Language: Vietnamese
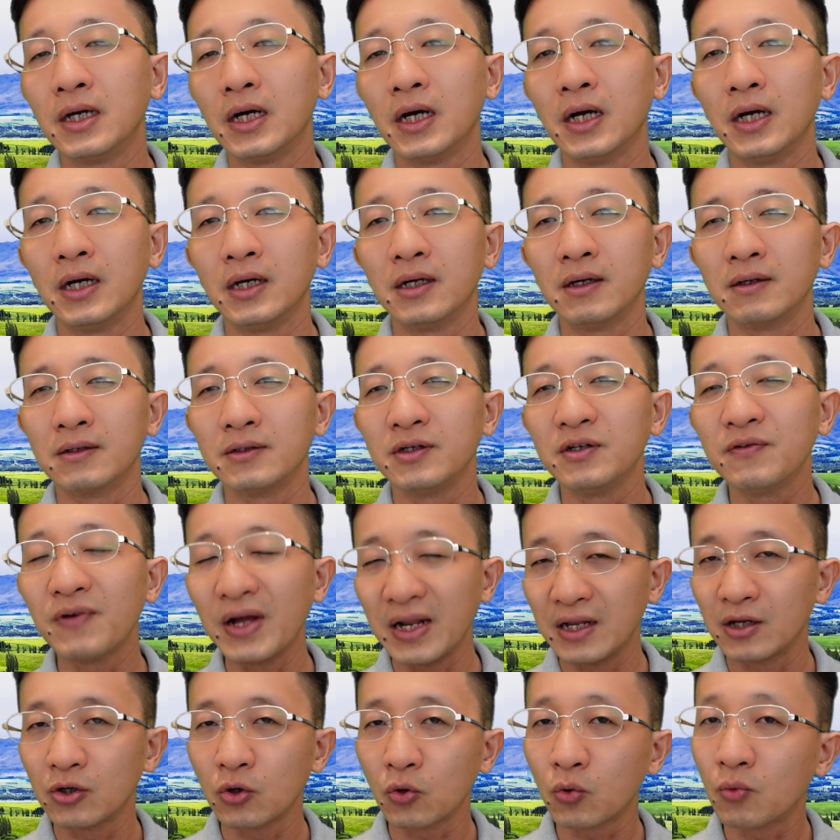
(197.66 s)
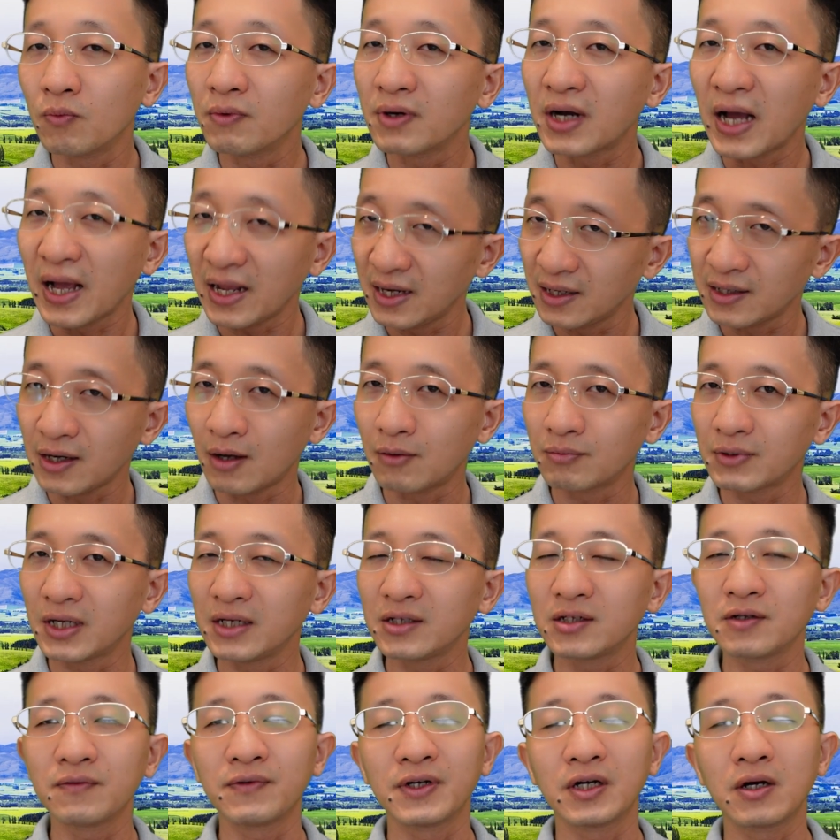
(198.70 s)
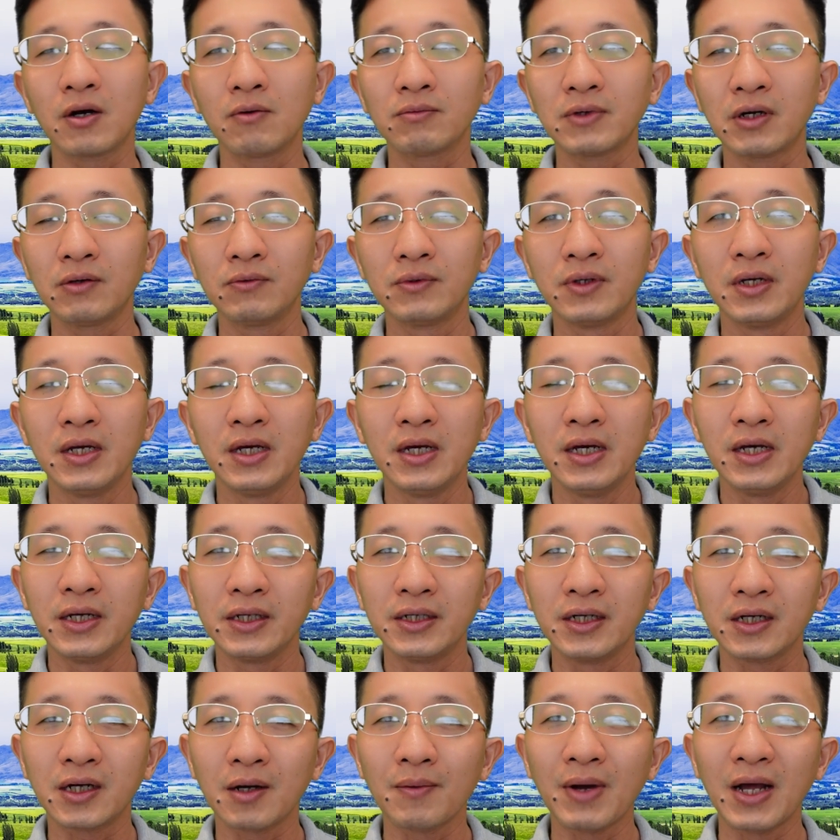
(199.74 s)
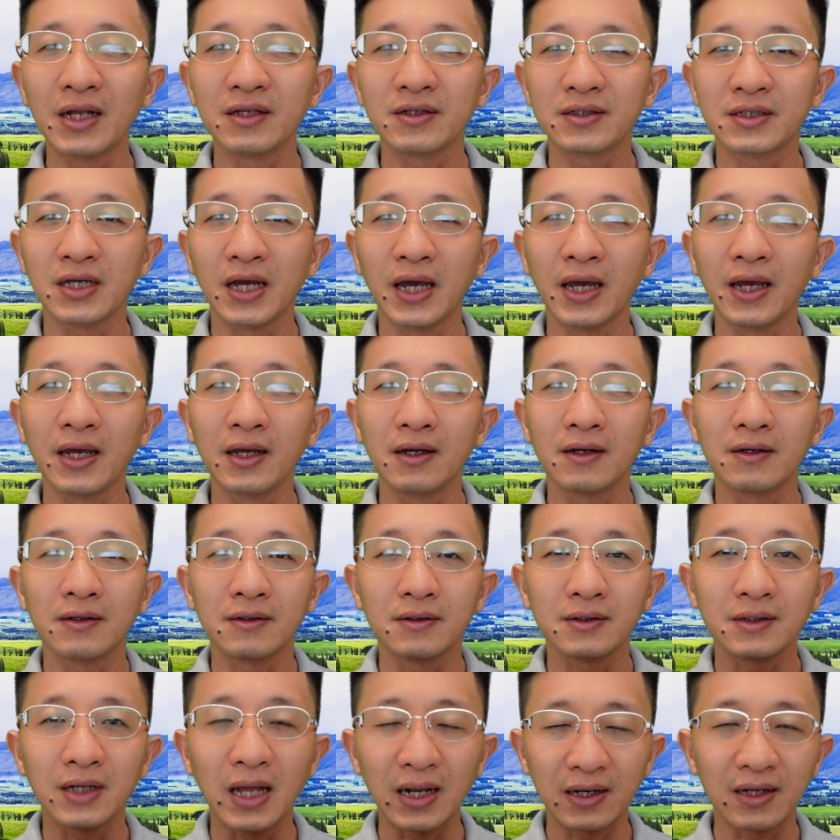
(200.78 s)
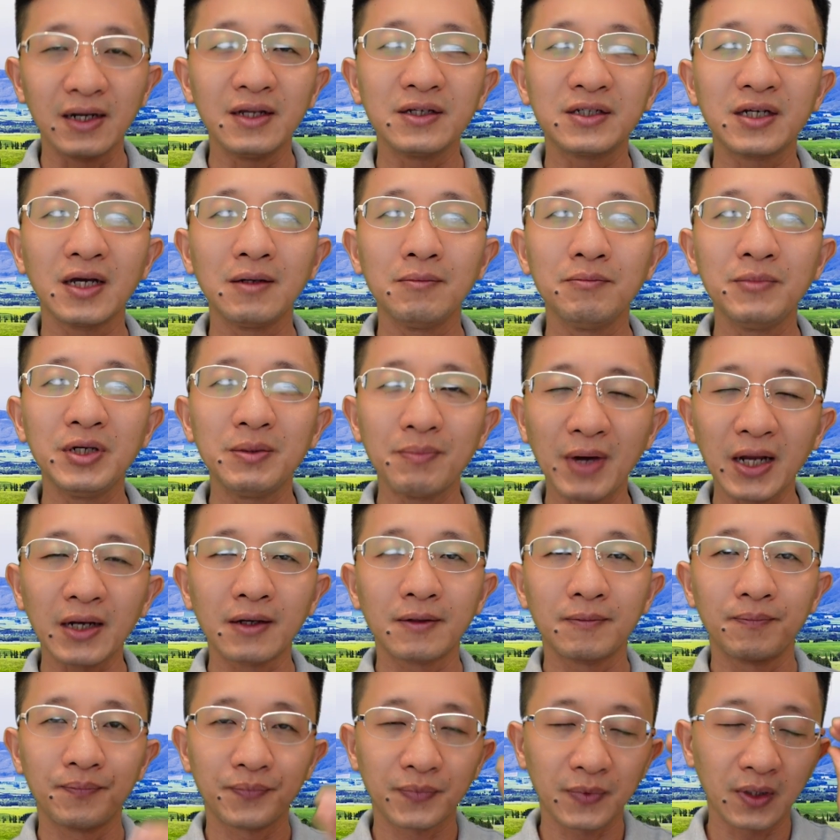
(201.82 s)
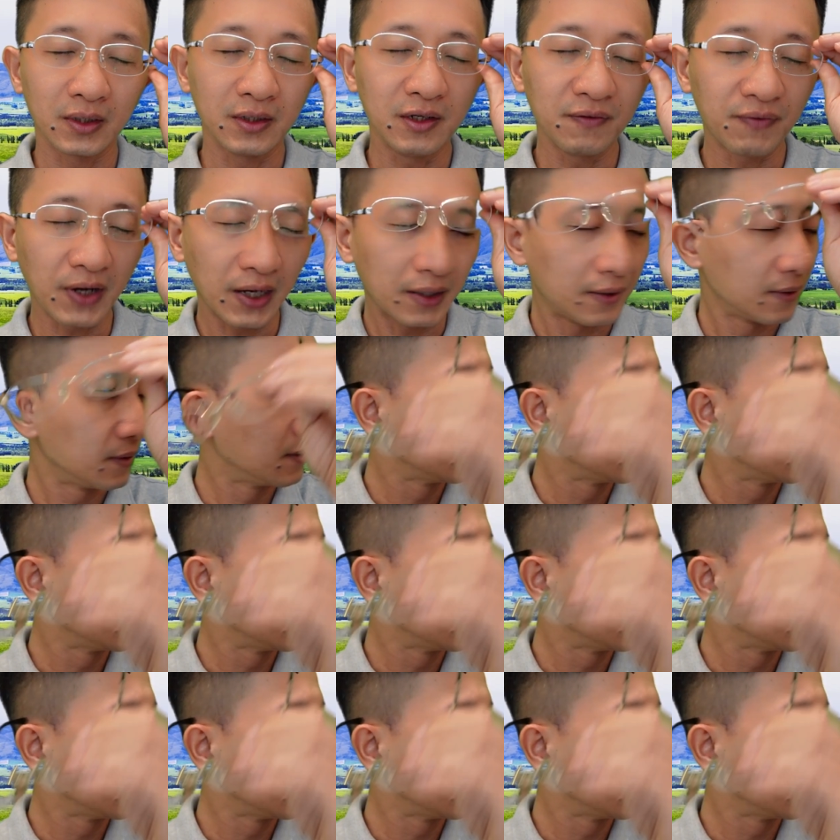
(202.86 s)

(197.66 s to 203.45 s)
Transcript: à, như vậy là nó cũng khá là nóng đấy chứ không phải không đâu thì các bạn sẽ đặt lên trên mi mắt như vậy